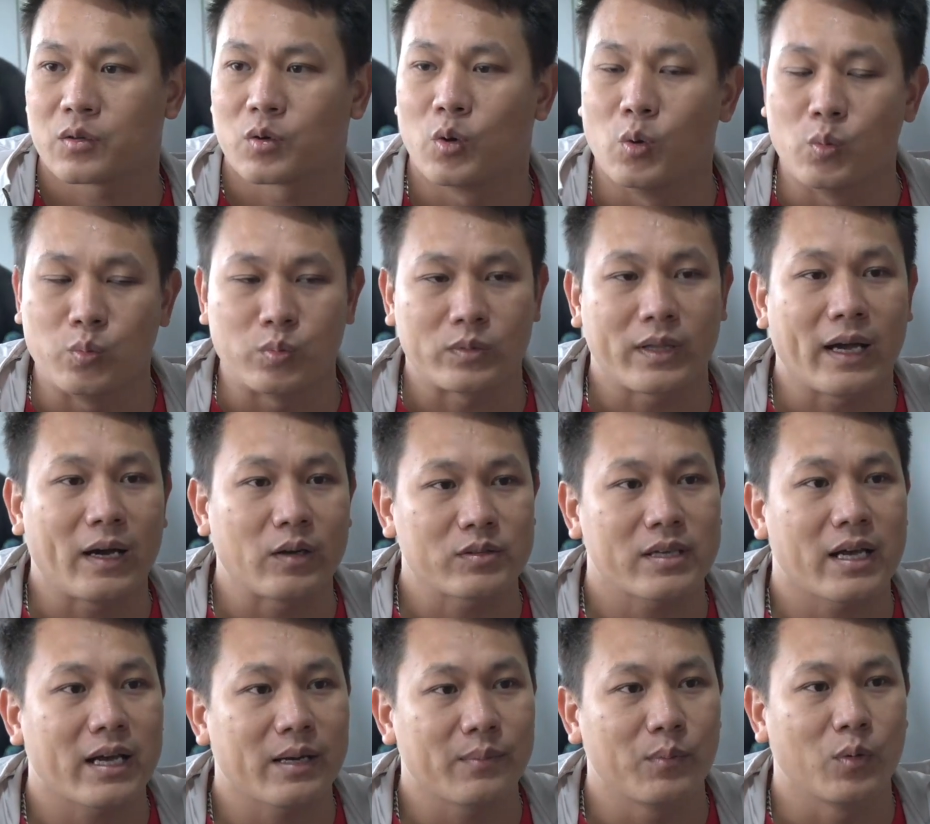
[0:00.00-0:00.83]
cùng
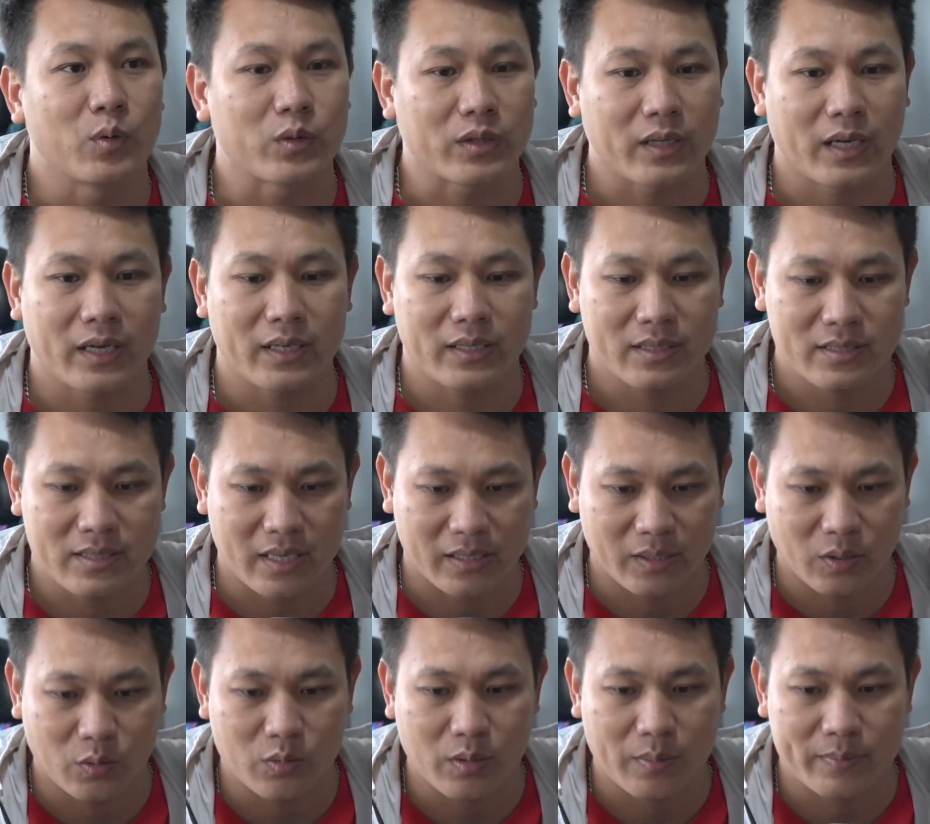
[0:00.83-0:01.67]
tạo ra một cái
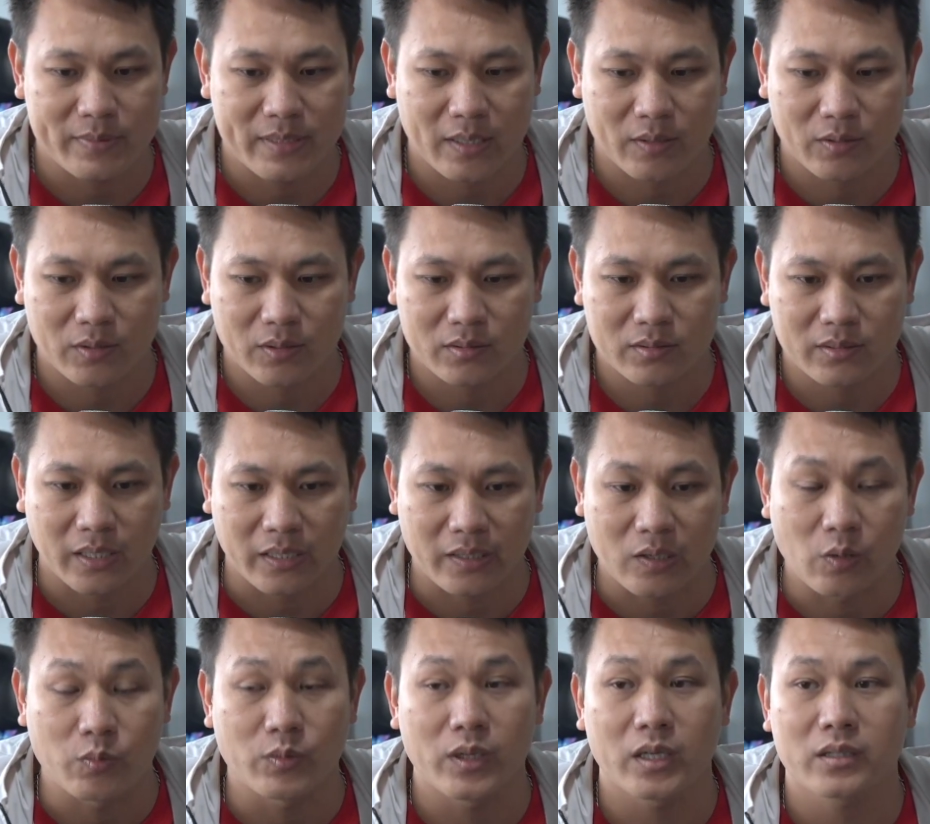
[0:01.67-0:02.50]
giải đấu làm sao nó
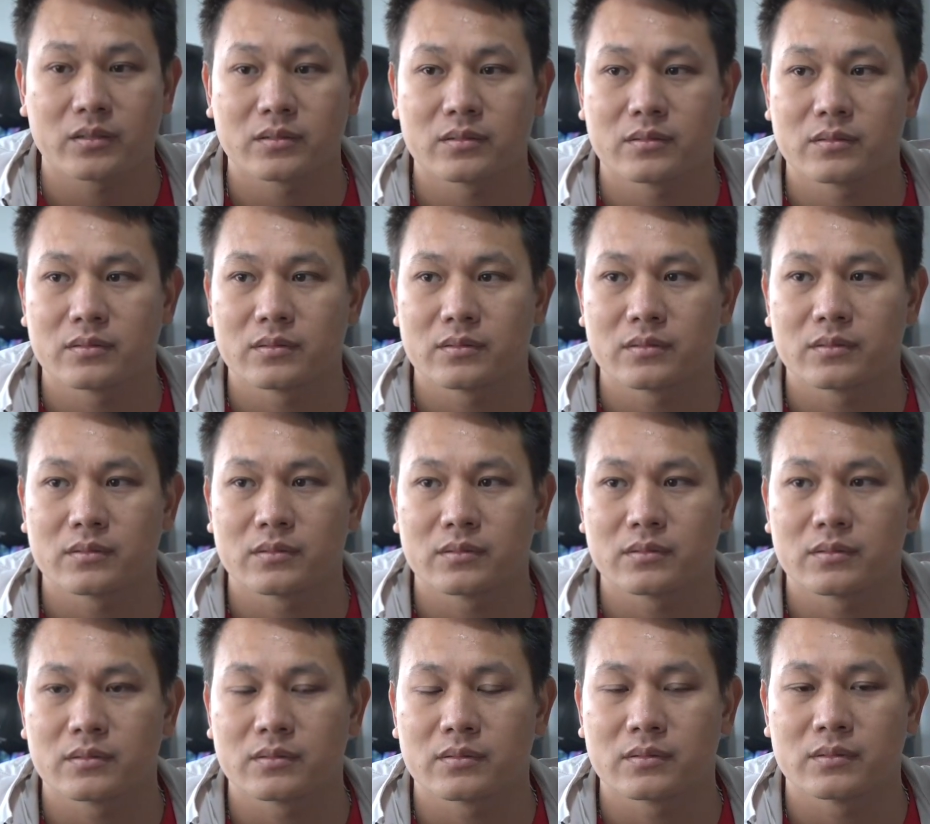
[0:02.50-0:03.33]
thành công nhất
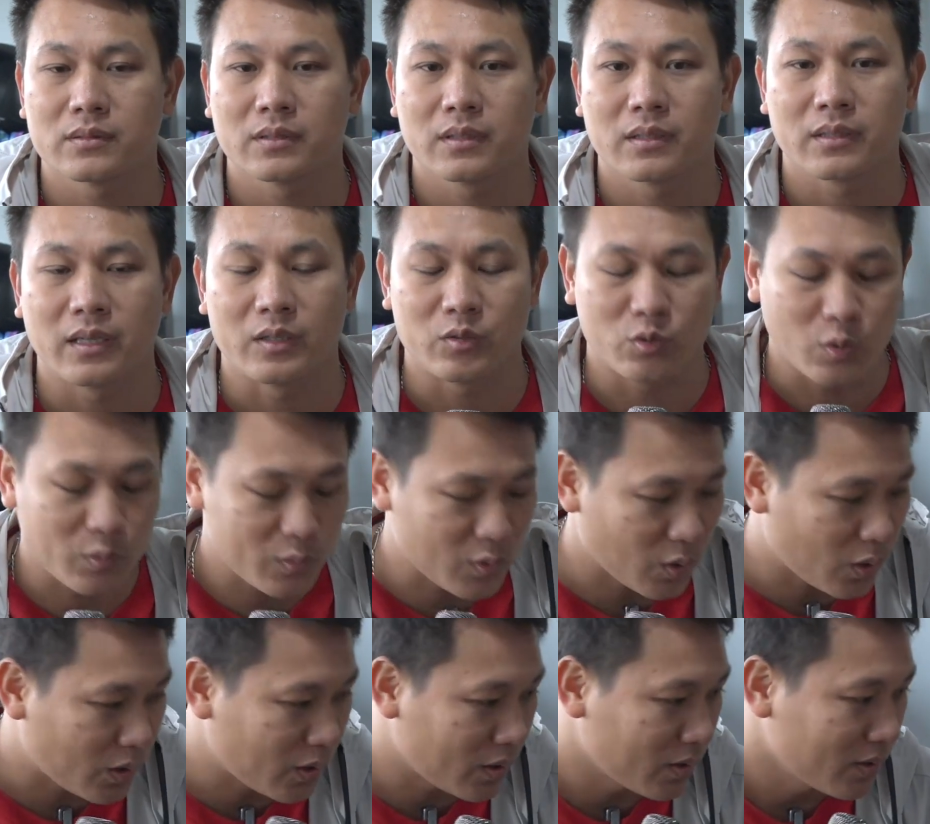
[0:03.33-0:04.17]
để giúp
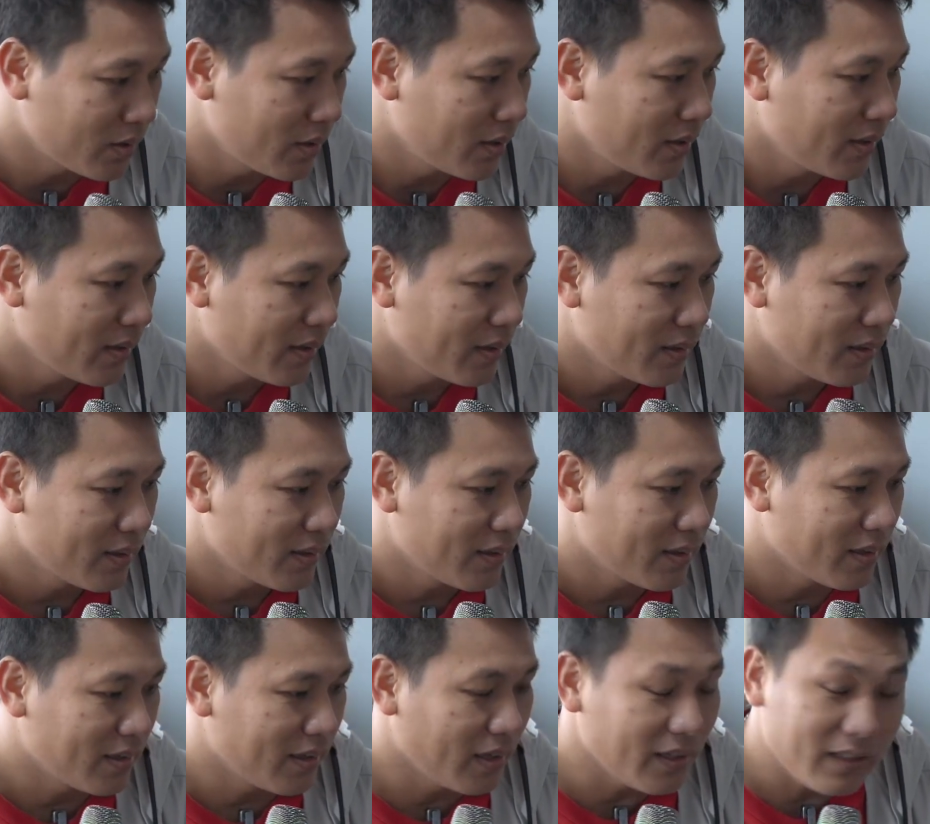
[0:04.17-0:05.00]
cho
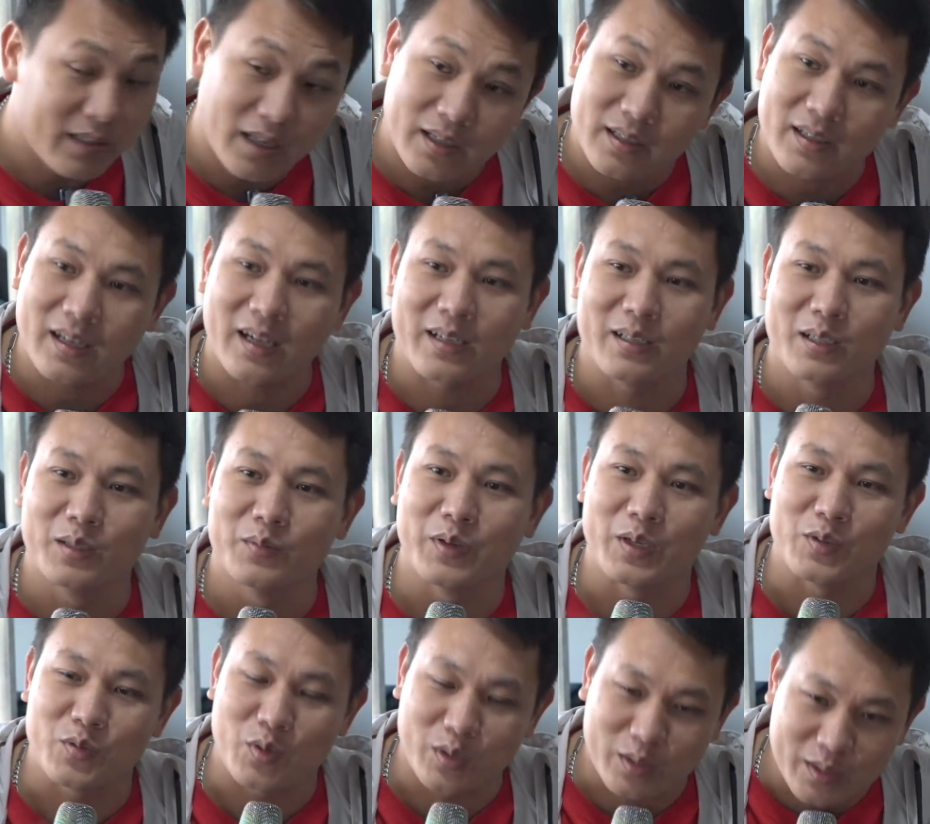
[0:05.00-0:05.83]
à, ít nhất là đơn
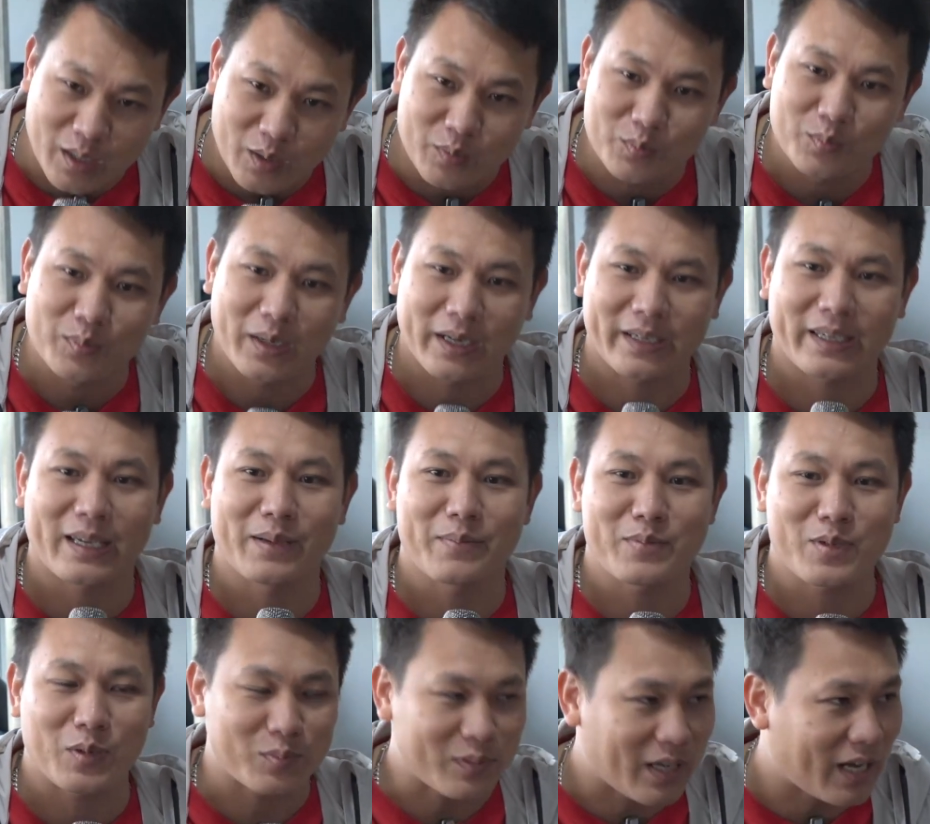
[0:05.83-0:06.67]
vị truyền thông anh
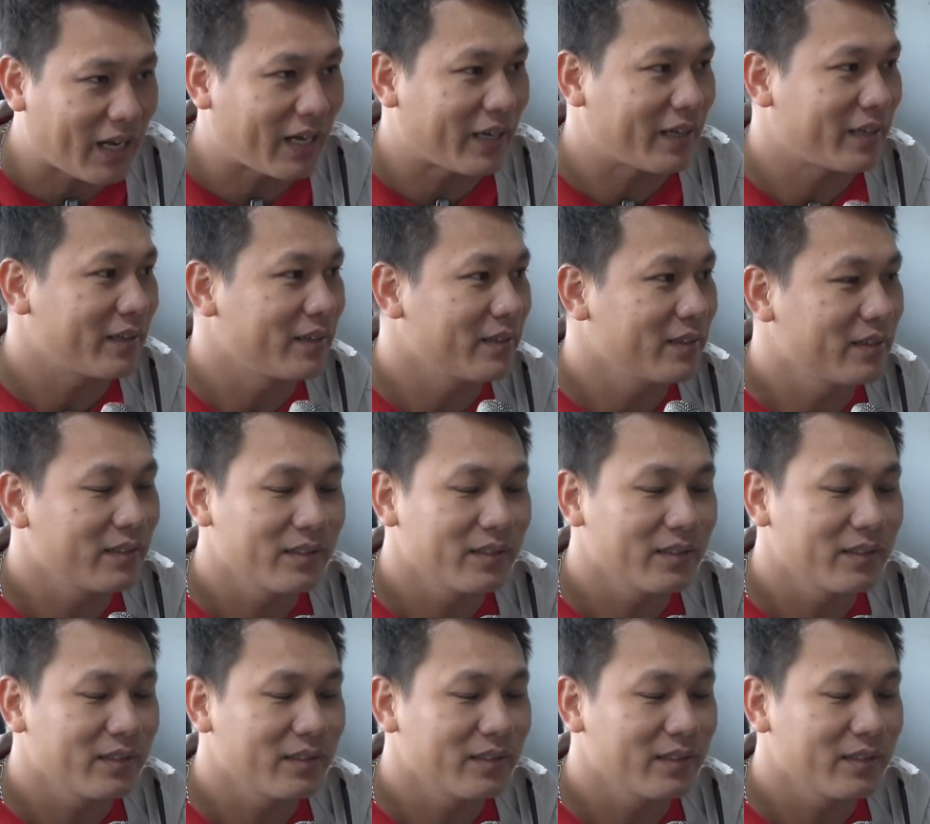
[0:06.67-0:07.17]
em trọng tài